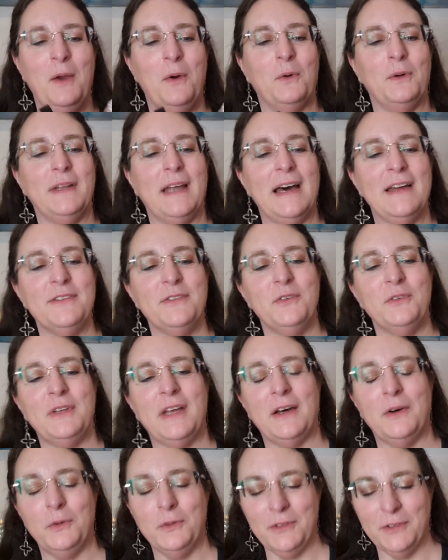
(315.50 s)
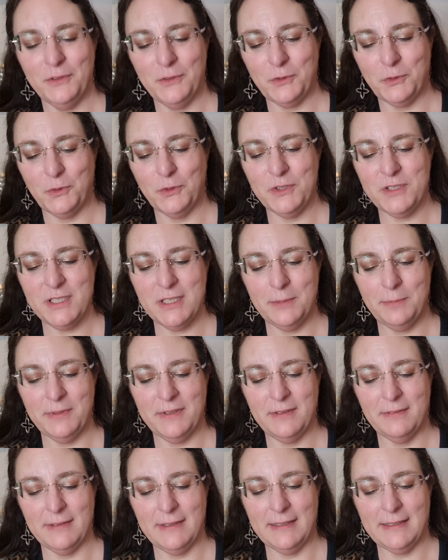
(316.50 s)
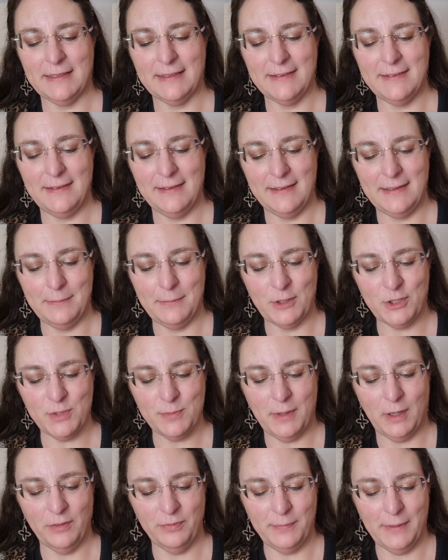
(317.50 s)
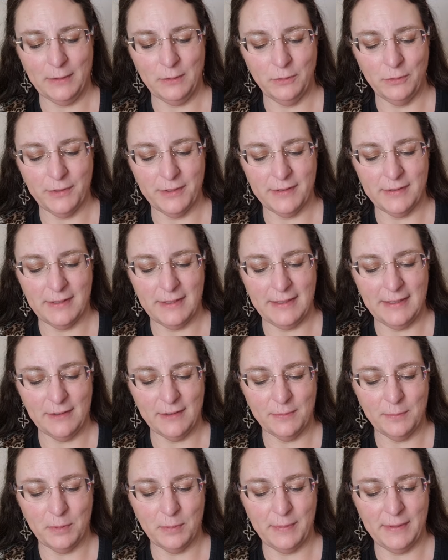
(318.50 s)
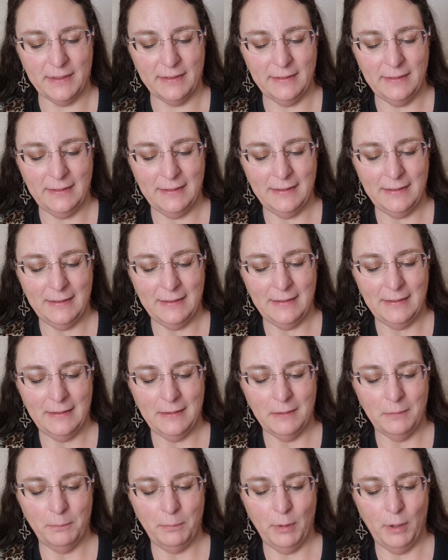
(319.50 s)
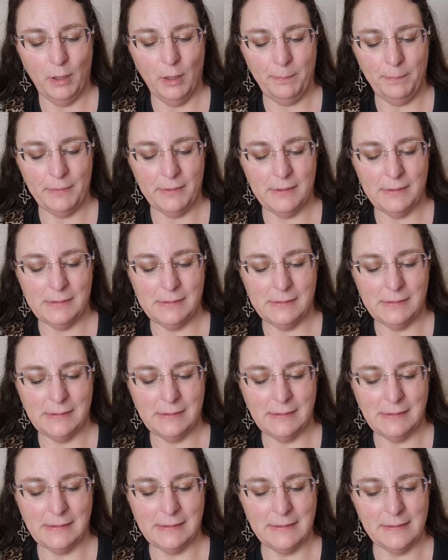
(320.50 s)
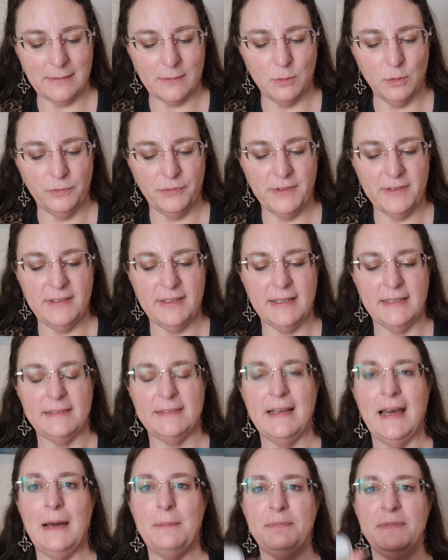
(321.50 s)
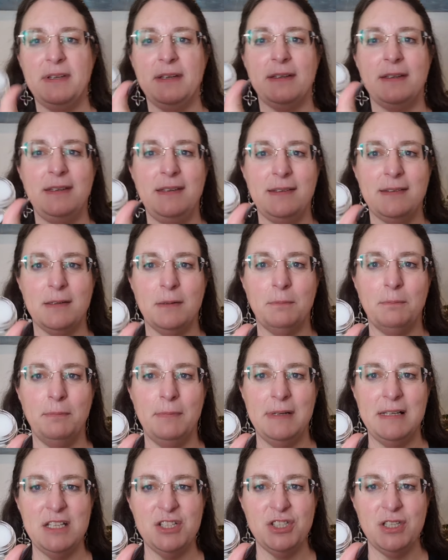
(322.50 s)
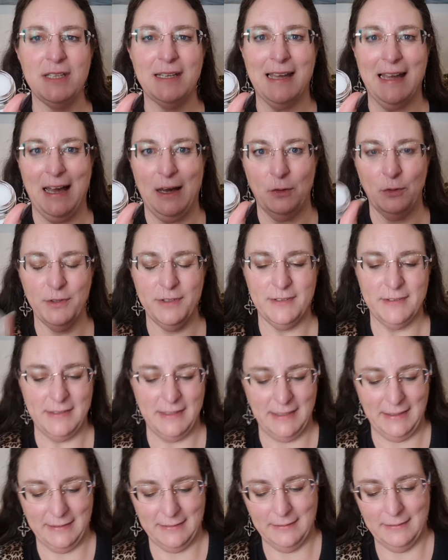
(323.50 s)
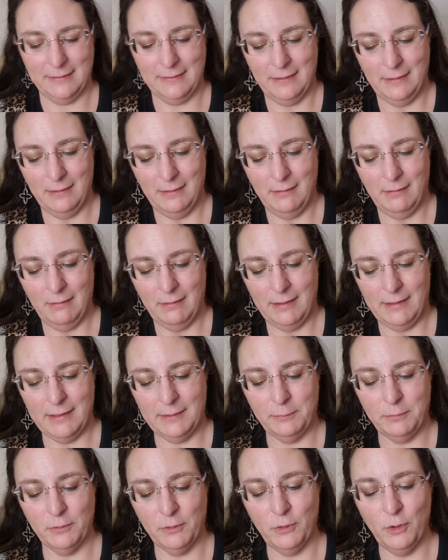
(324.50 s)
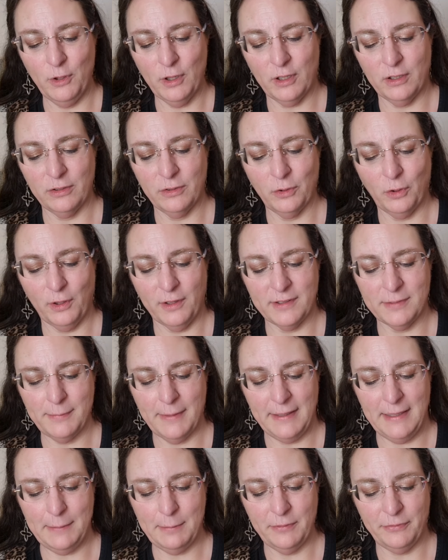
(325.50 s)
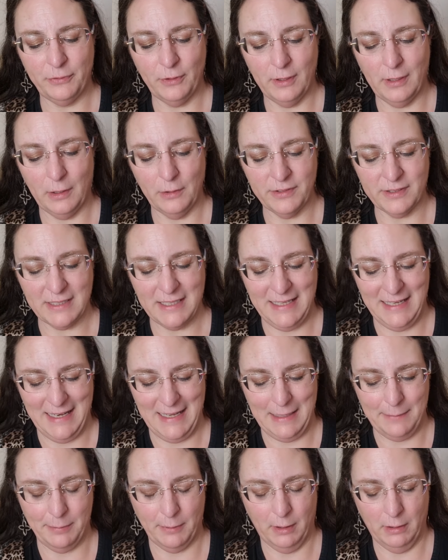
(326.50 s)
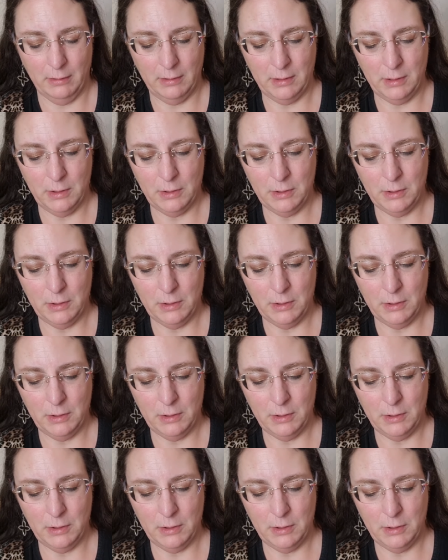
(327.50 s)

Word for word: und da hast du da unten drunter, beziehungsweise ich kann es dir eben auch schon mal aufmachen, du wirst es ja eh ausprobieren. Blopp gut versiegelt. Da habt ihr diese milchig aussehenden, ich drücke es mal liebevoll aus, Kleber.